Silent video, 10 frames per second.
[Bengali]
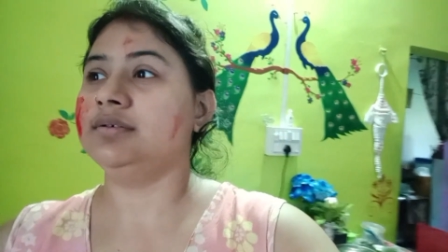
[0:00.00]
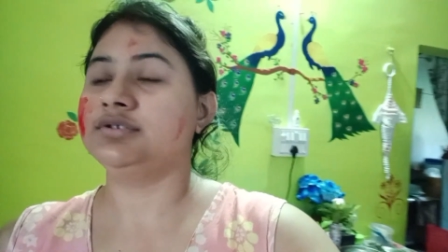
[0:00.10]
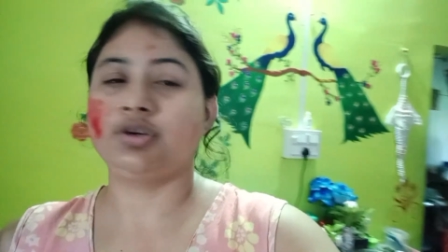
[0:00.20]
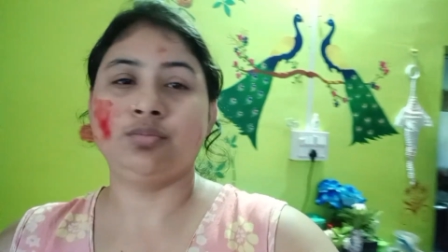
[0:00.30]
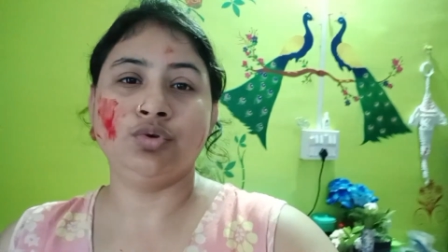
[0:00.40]

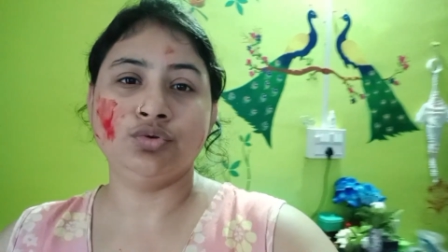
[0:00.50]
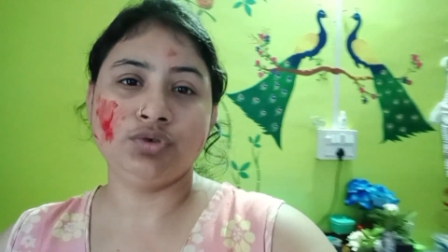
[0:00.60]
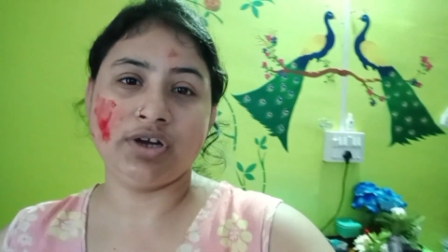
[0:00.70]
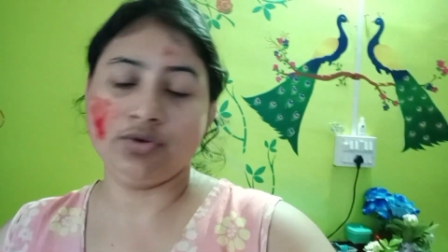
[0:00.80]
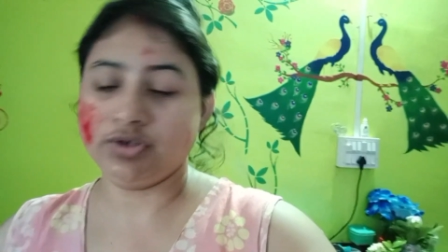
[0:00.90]
সব
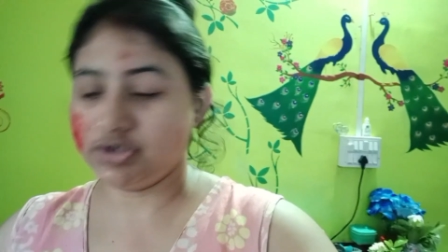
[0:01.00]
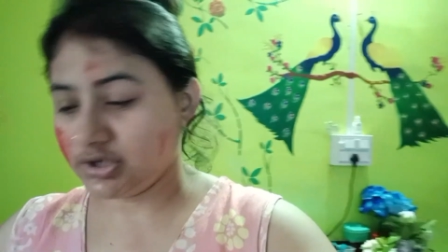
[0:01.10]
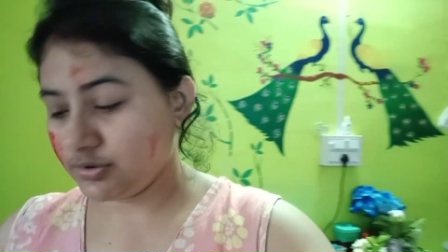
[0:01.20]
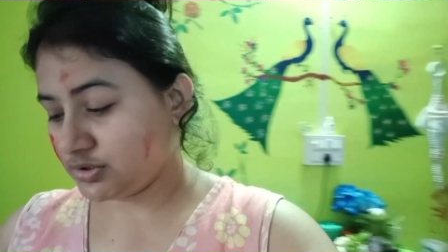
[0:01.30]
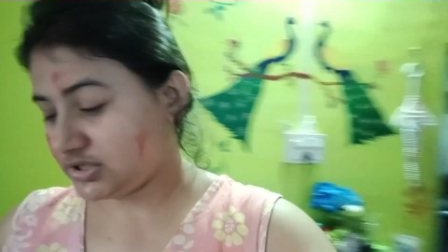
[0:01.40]
বন্ধুরা রয়েছে
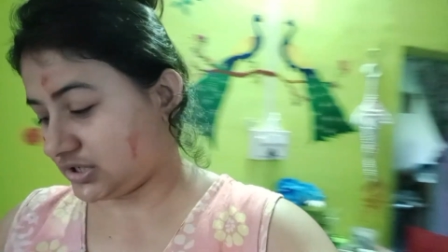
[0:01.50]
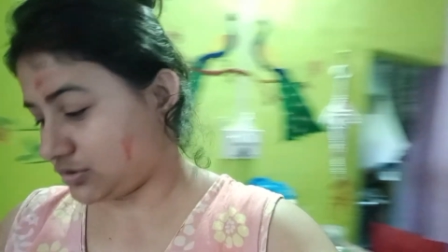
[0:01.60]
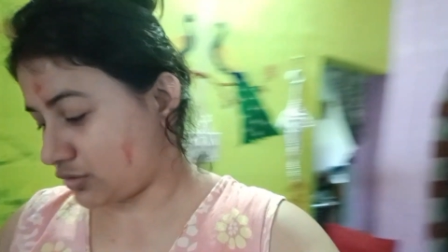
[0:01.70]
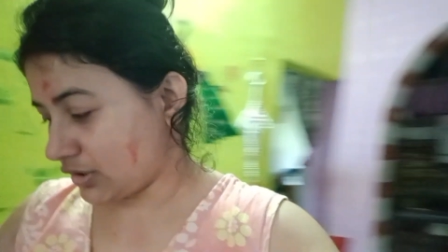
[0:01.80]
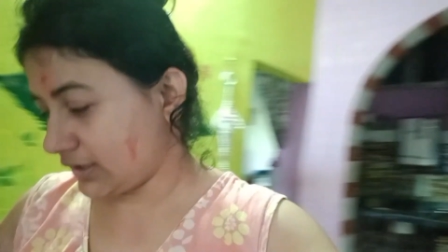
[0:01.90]
ওদের সাথে রং